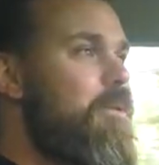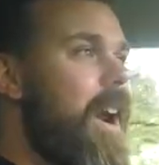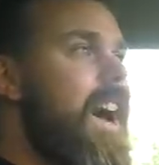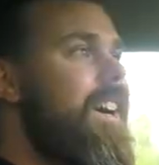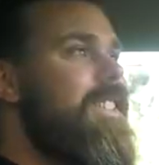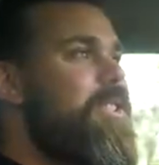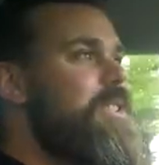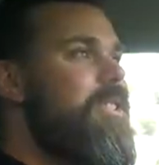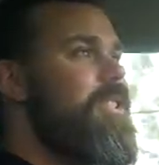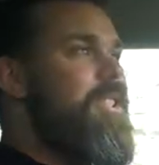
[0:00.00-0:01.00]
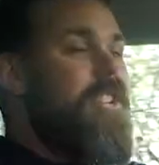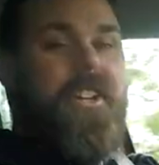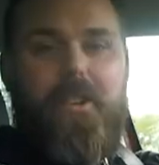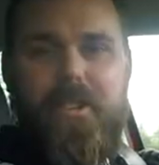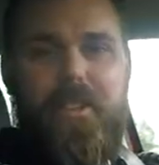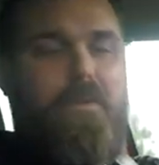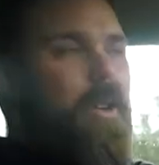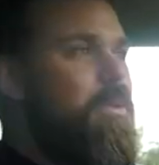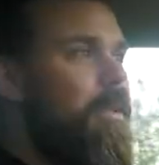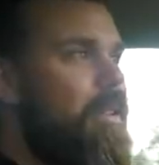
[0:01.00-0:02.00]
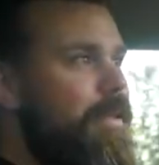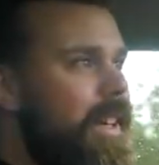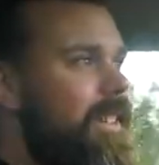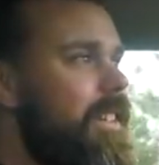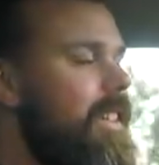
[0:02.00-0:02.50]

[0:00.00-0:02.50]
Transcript: voilà, j'adore cette voiture en fait.